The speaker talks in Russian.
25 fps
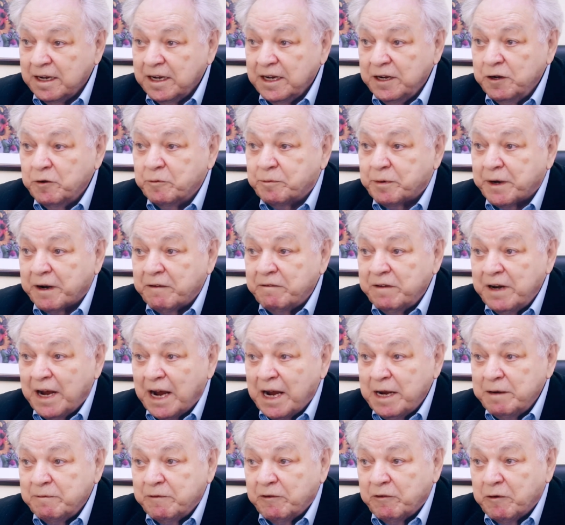и
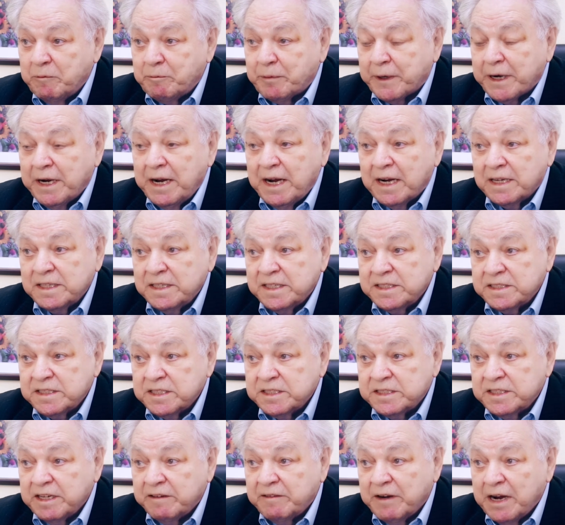управляемого проекта,
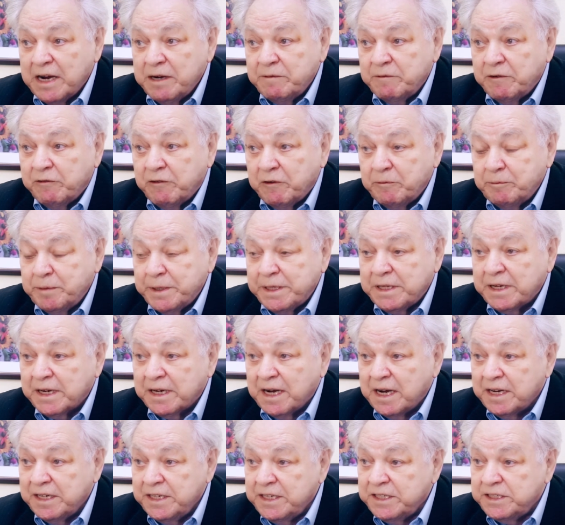создаваемого
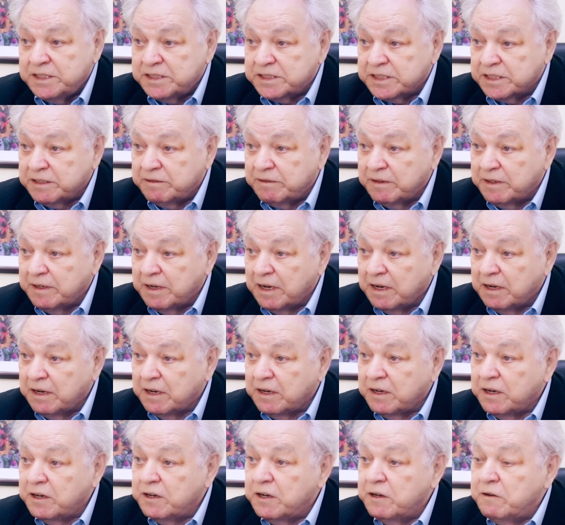педагогического.
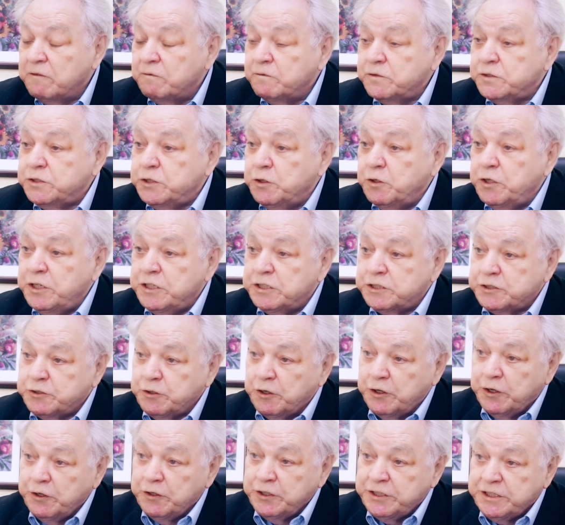Всю
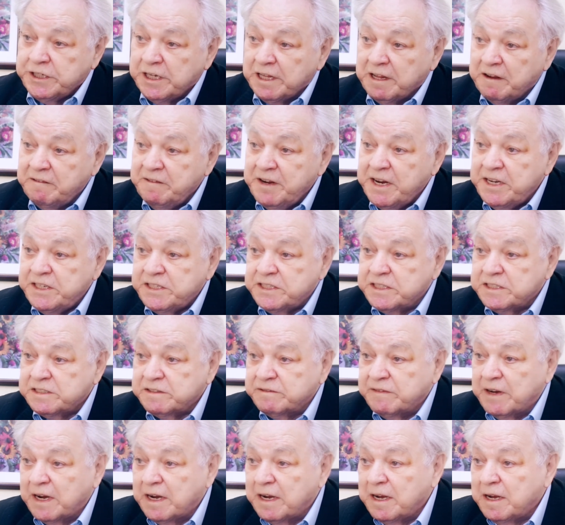историю
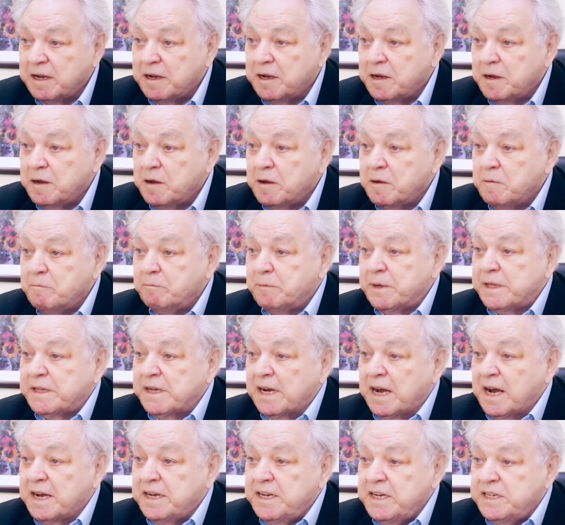человечества,
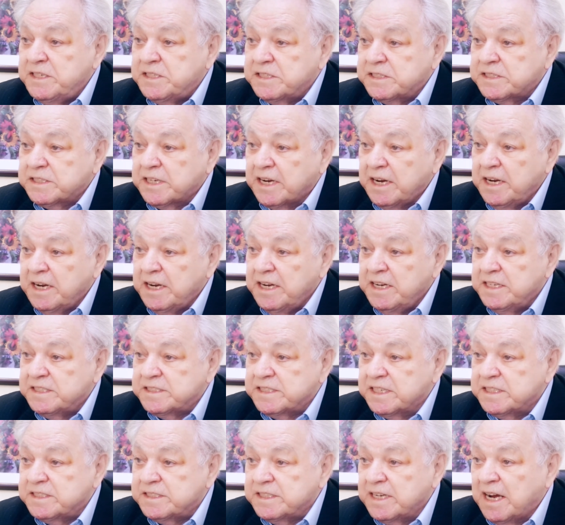педагогическое и
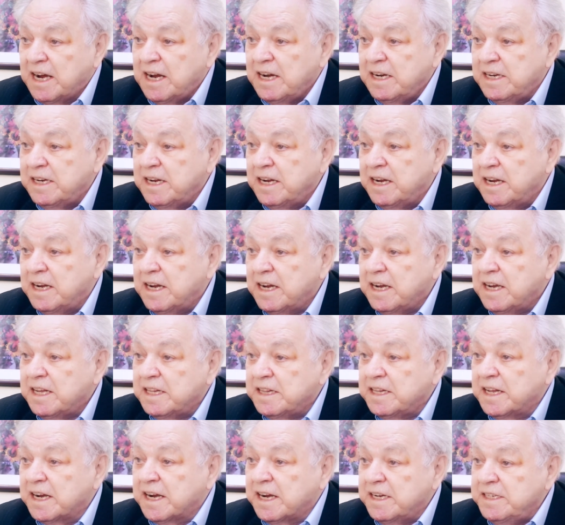социальное,
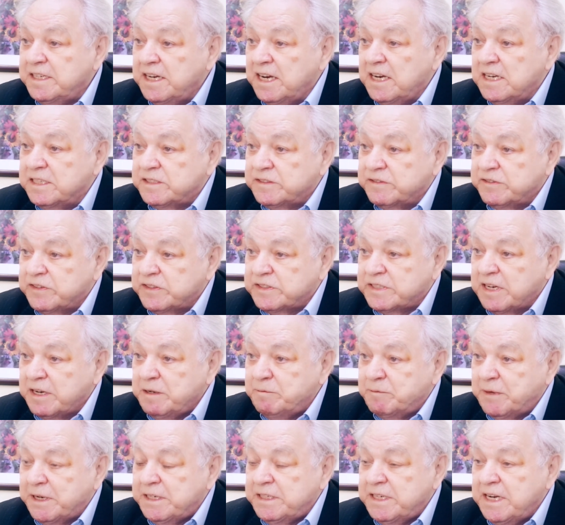находились в
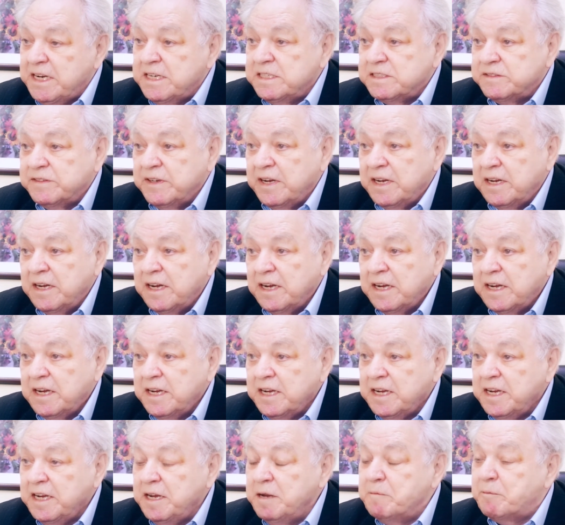взаимодействии
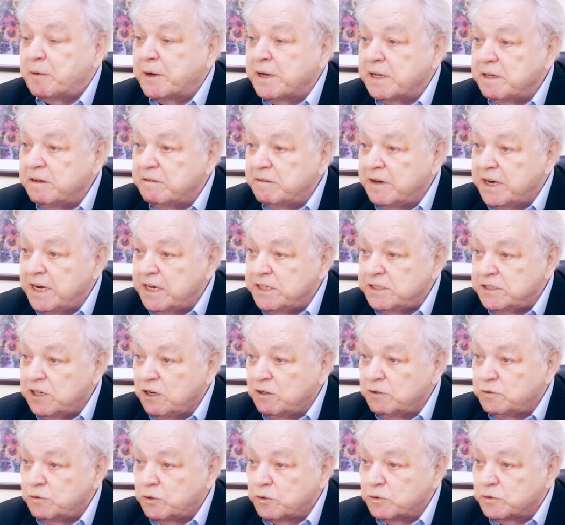и
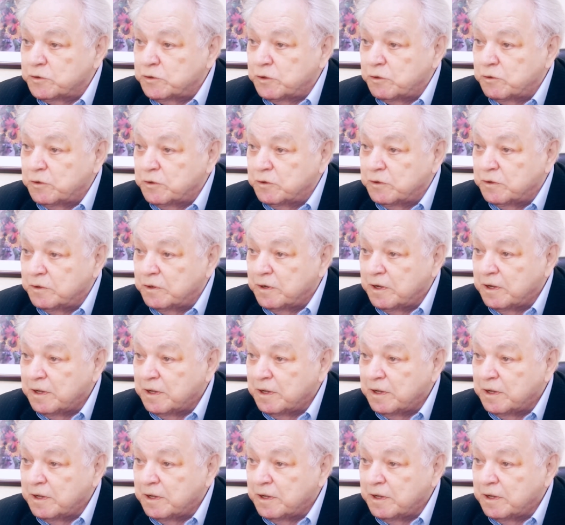противоречили друг другу.